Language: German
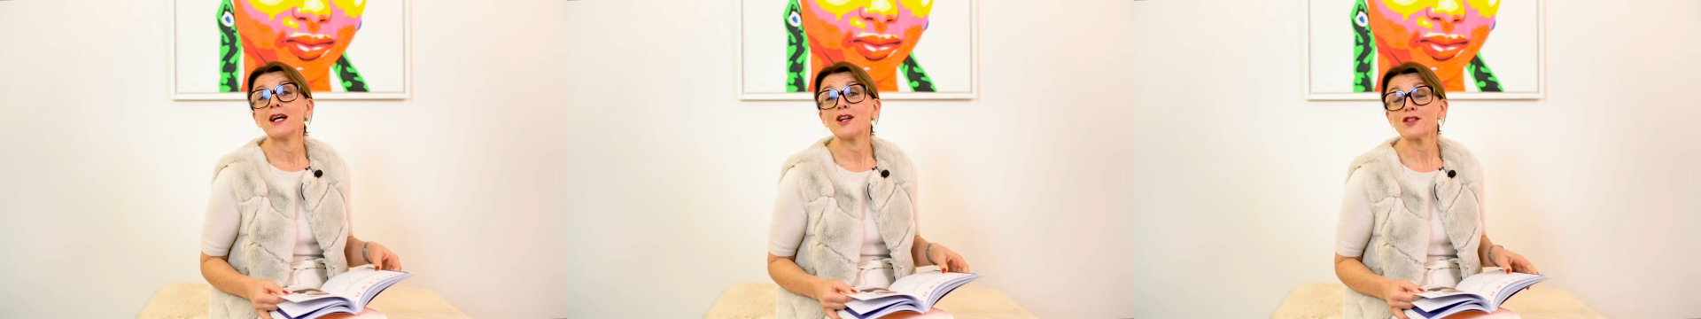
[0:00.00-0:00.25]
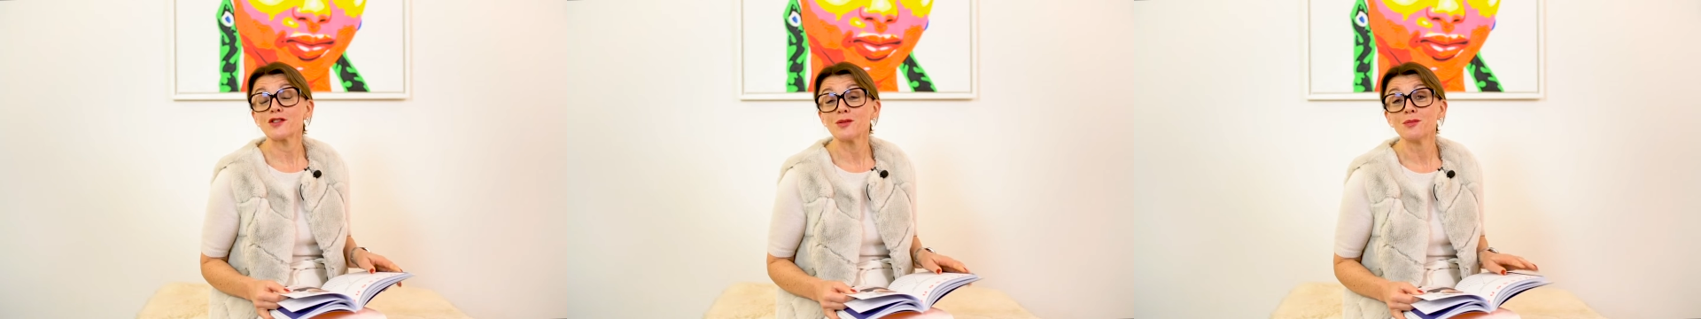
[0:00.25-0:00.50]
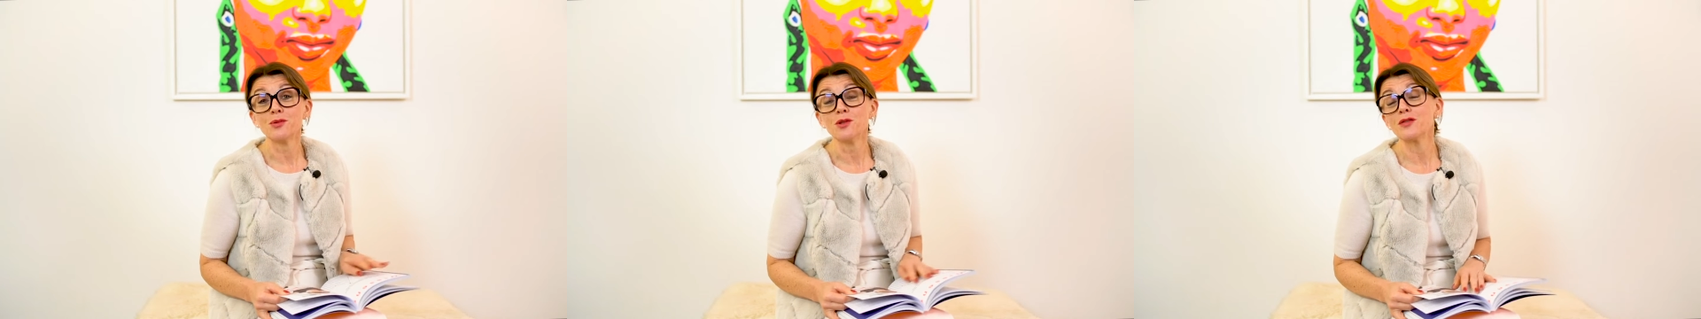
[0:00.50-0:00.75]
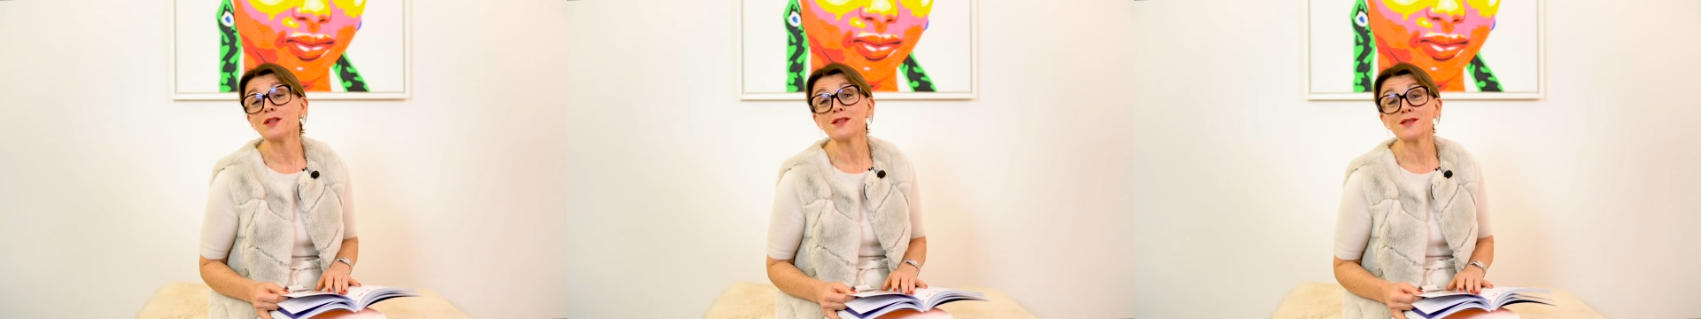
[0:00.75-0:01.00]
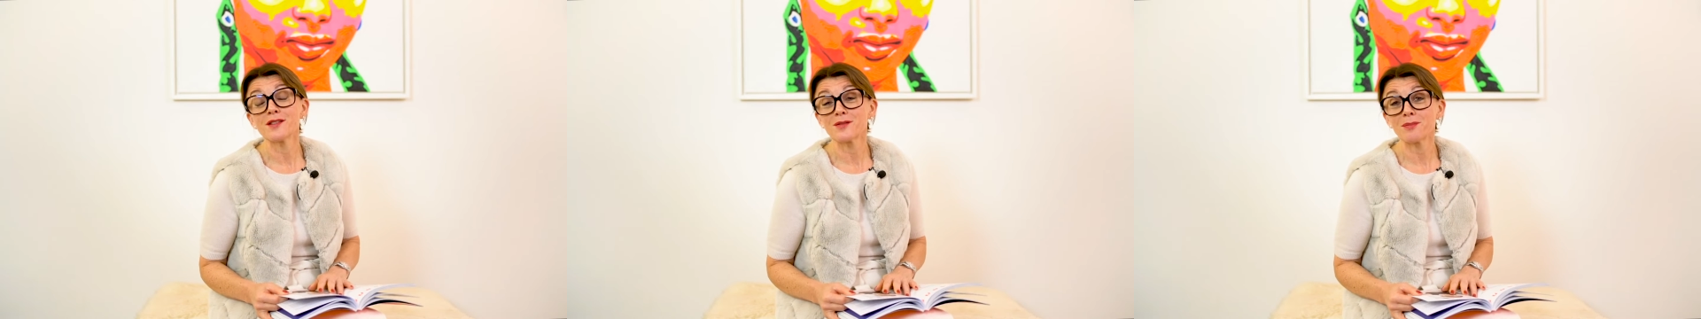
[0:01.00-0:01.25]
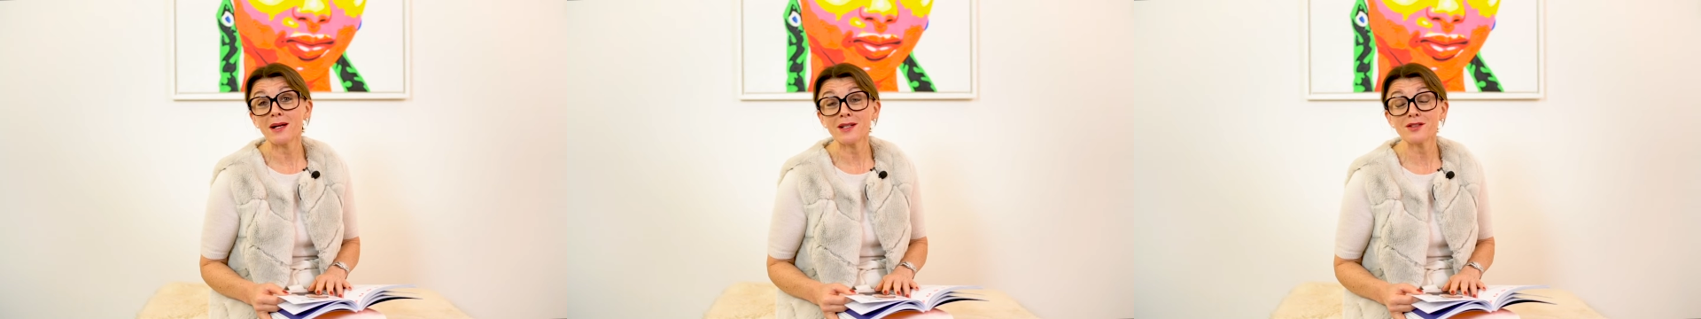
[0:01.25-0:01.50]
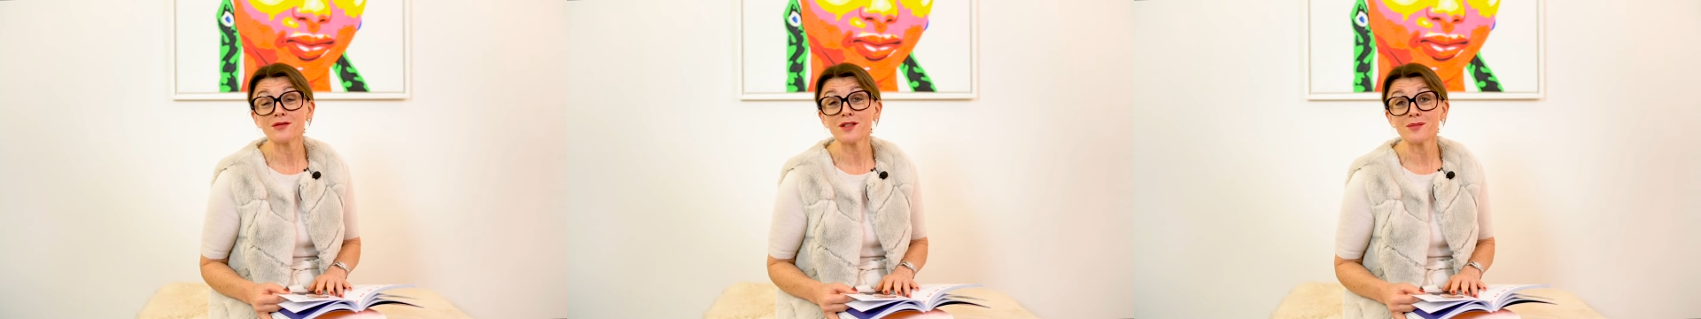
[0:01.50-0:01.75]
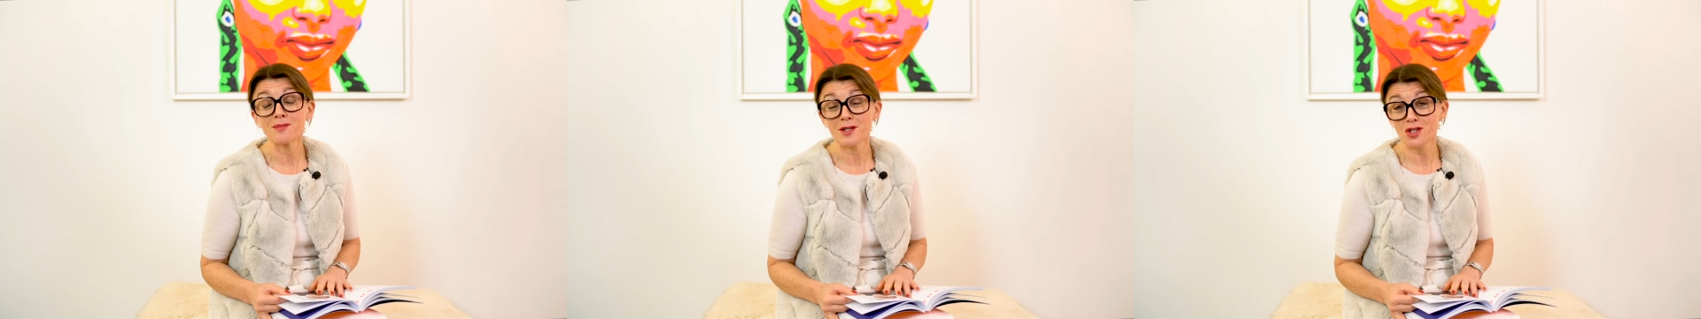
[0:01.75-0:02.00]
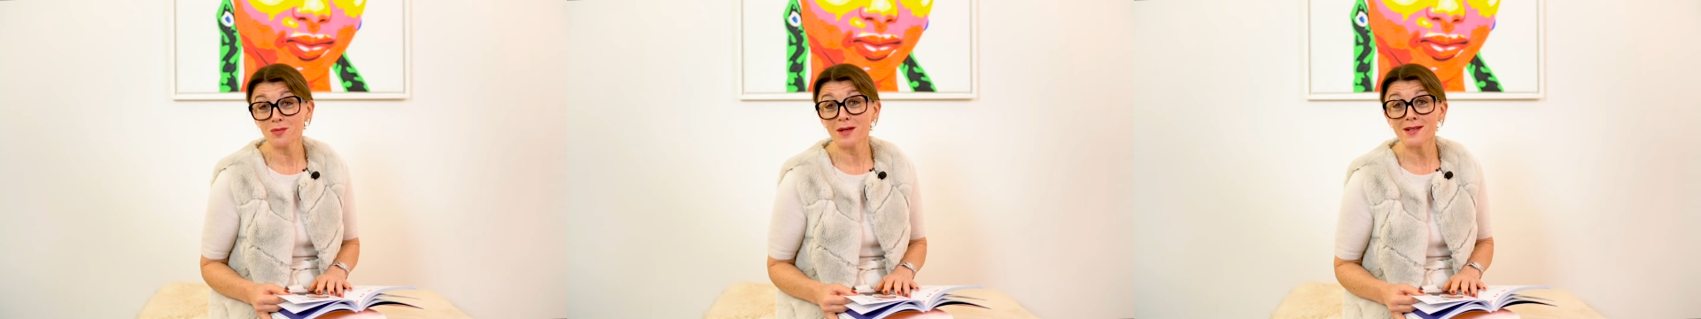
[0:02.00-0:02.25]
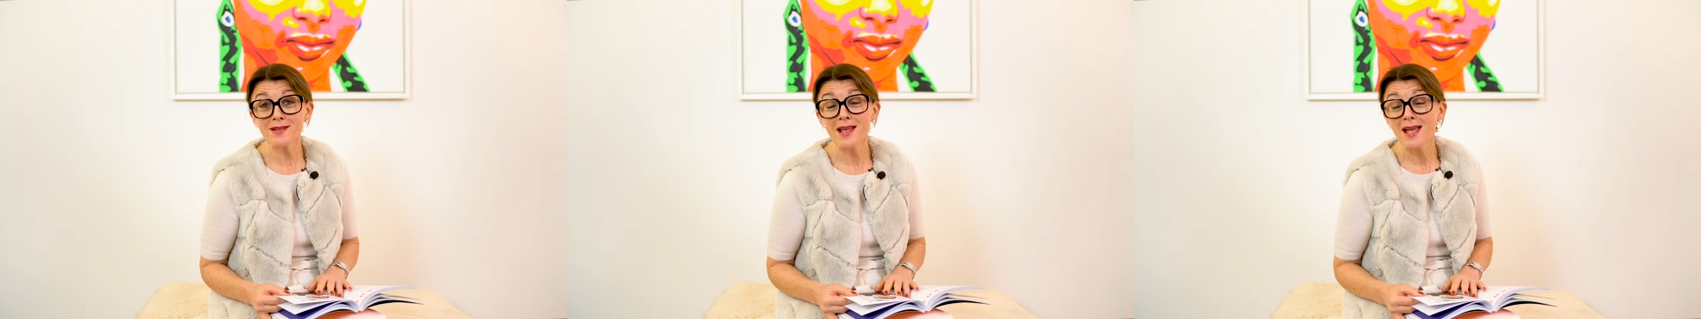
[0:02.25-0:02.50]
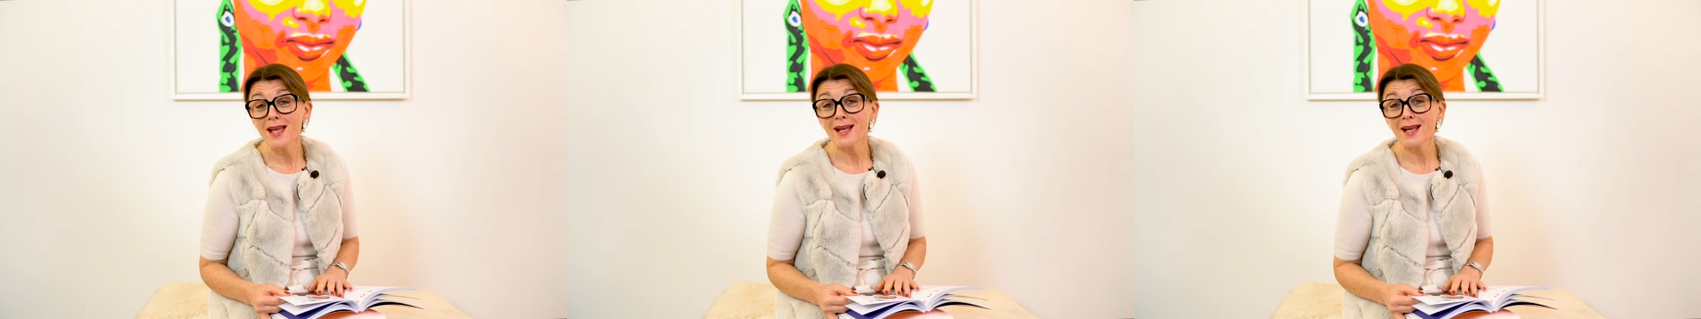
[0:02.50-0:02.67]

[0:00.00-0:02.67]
aus dem Buch Wissen ist Macht, Wissen macht Spaß,